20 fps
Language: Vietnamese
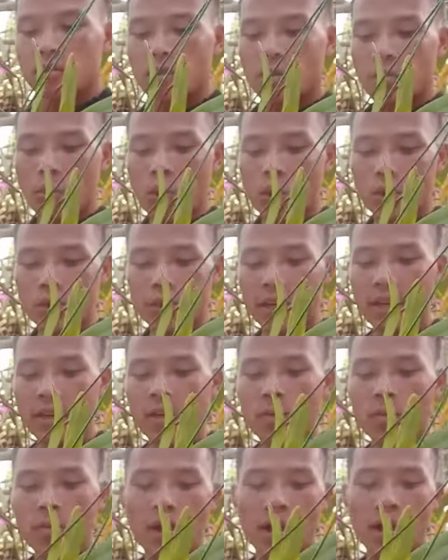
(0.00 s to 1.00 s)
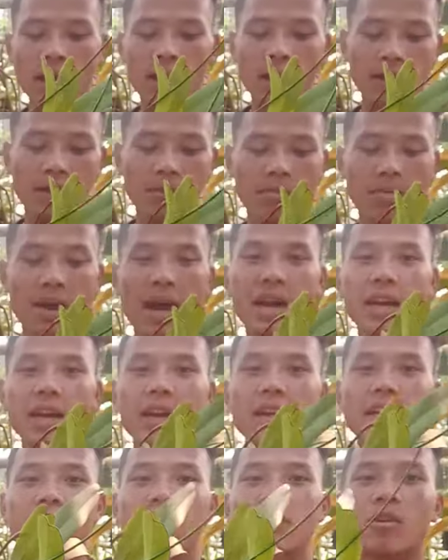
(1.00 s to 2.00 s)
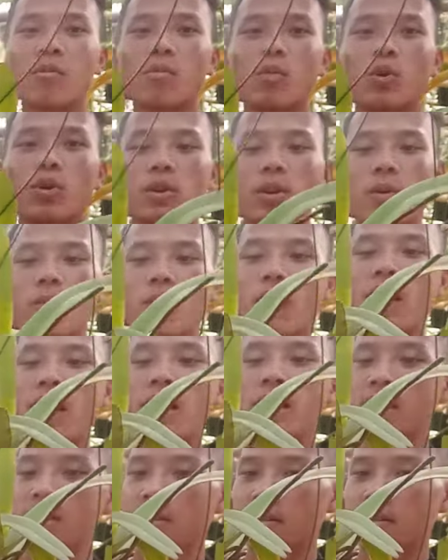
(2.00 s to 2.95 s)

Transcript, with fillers: Bốn cái ngồng hoa, ba cây có bốn ngồng hoa nhá,